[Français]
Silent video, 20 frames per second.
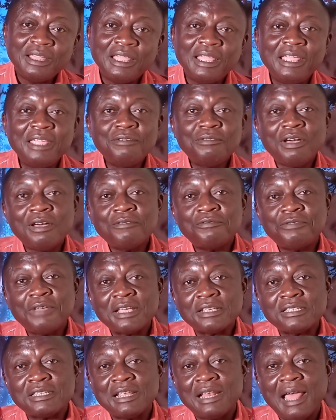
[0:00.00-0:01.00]
Il va
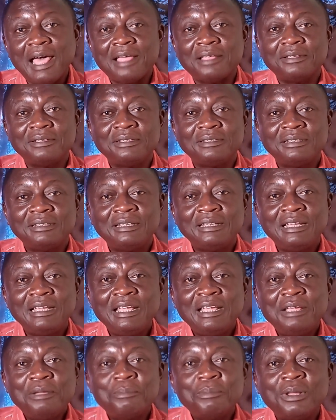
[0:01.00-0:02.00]
faire cela
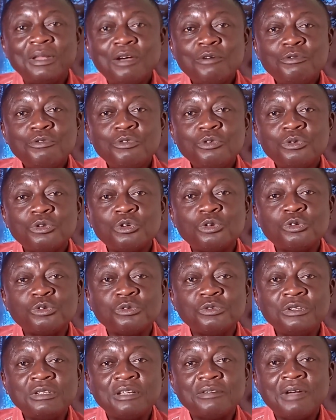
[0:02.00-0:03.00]
Maintenant, vous vous
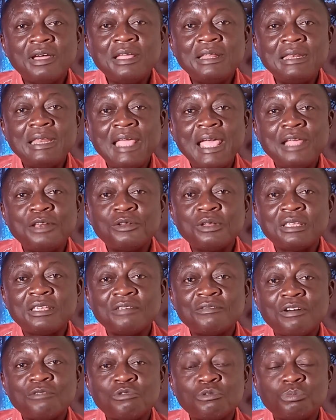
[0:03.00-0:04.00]
retrouvez devant un être qui
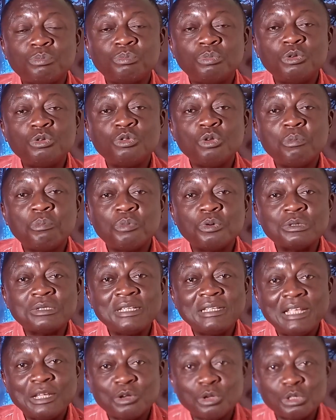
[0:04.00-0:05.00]
va vous plutôt
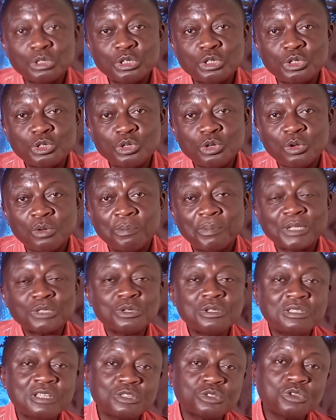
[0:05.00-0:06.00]
poser des conditions. Parce que
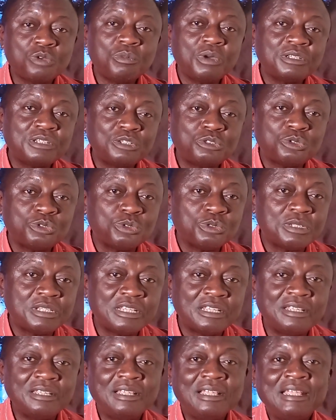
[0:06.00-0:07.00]
c'est ce que moi j'ai toujours
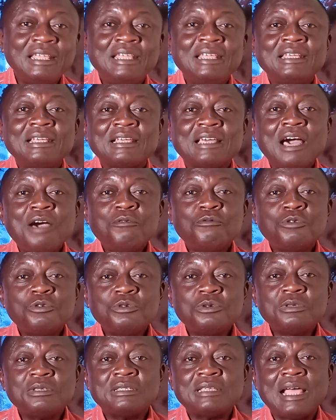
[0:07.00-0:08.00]
dit. Quand
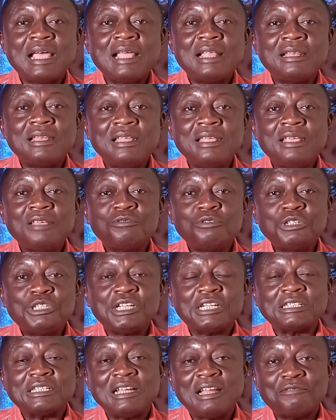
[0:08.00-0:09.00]
vous allez, vous
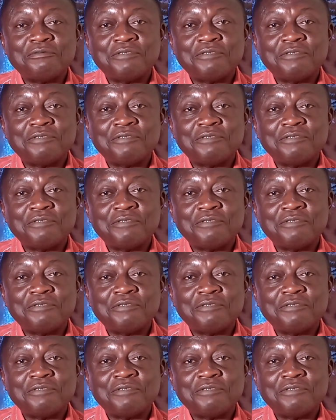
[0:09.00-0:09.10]
chercher la